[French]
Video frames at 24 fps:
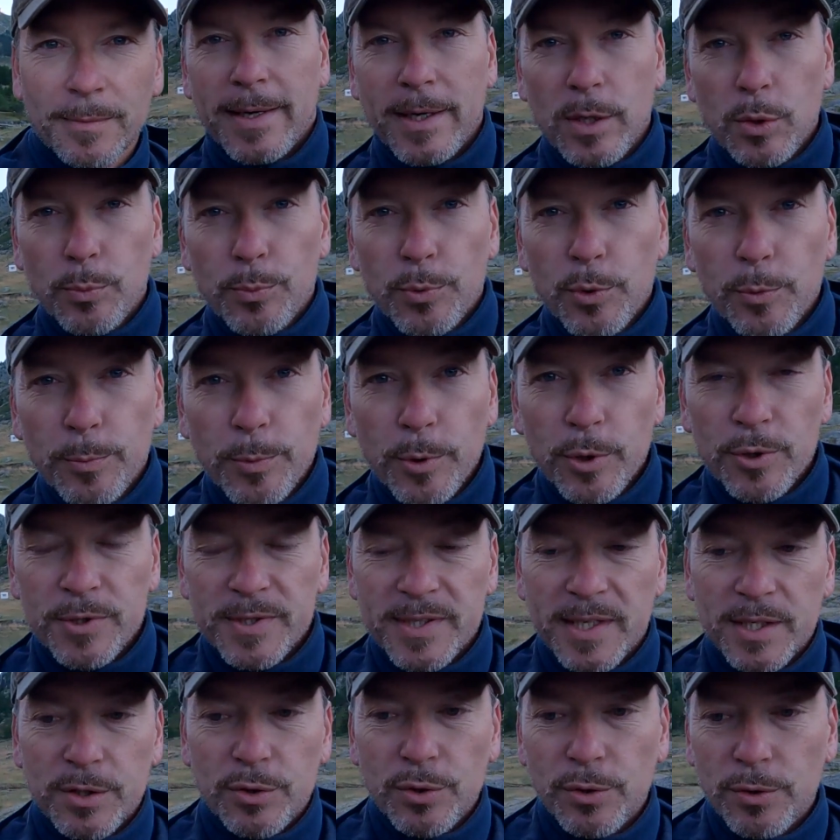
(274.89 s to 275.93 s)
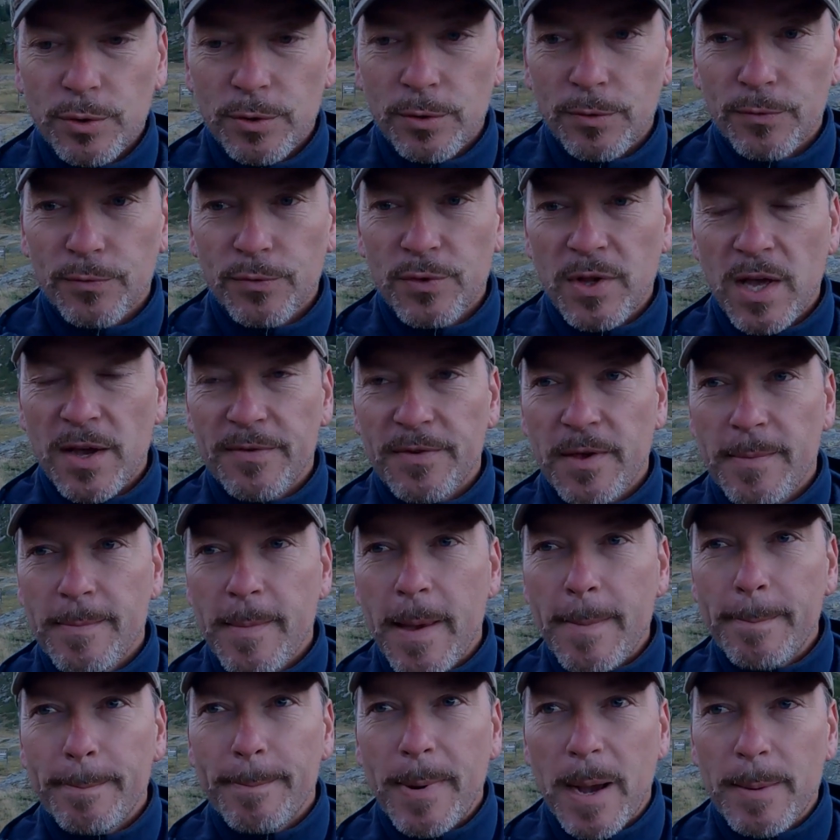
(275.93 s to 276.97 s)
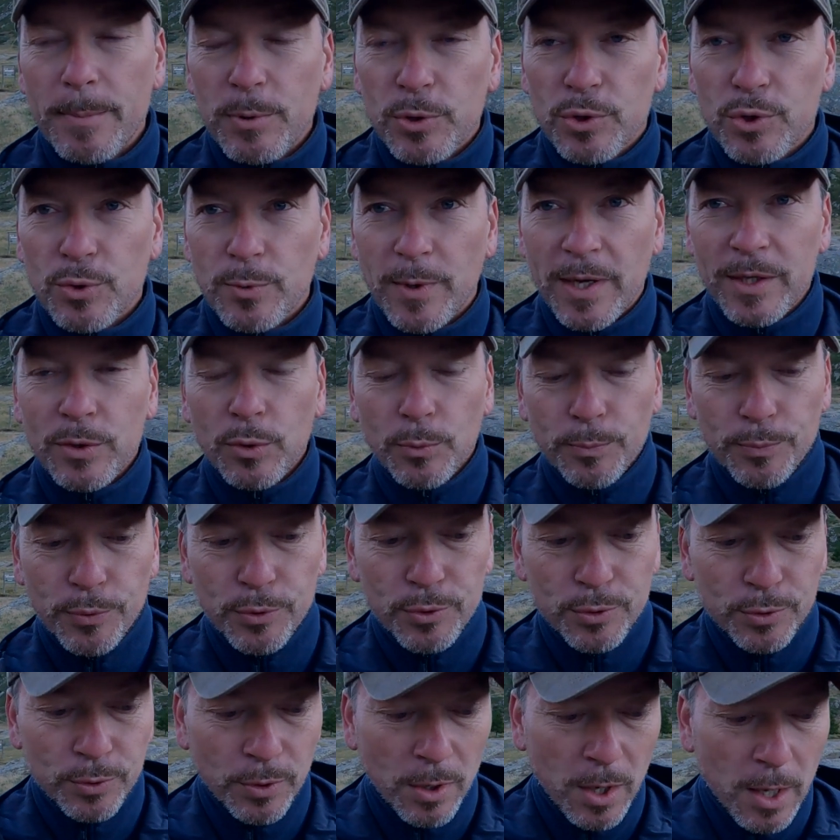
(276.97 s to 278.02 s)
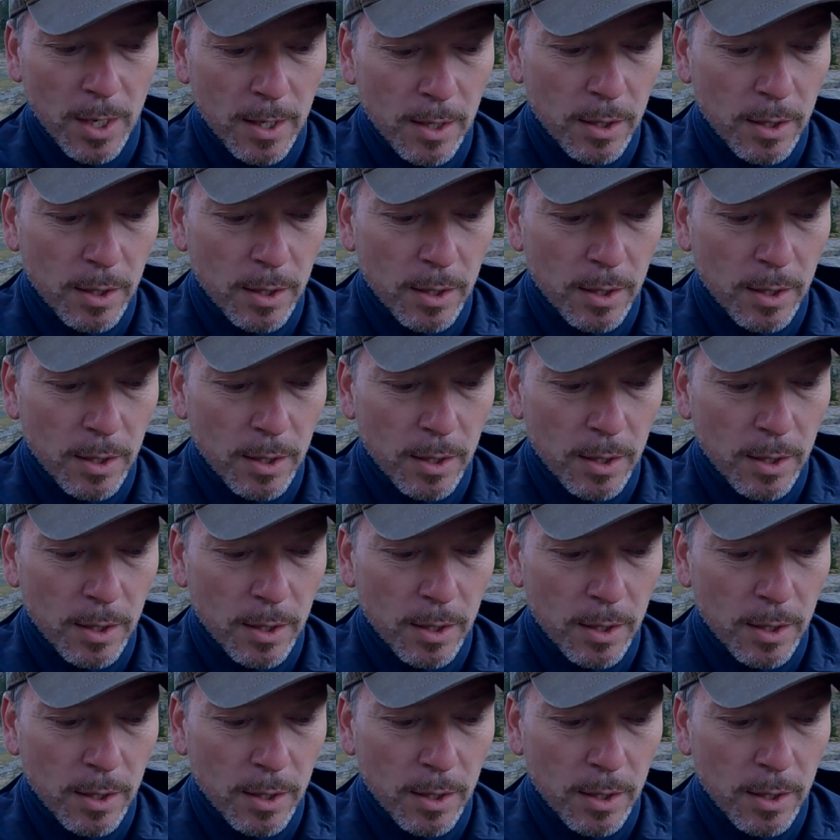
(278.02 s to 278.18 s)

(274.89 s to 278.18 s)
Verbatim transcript: Et le plus beau, c'est que vous n'avez même pas besoin non plus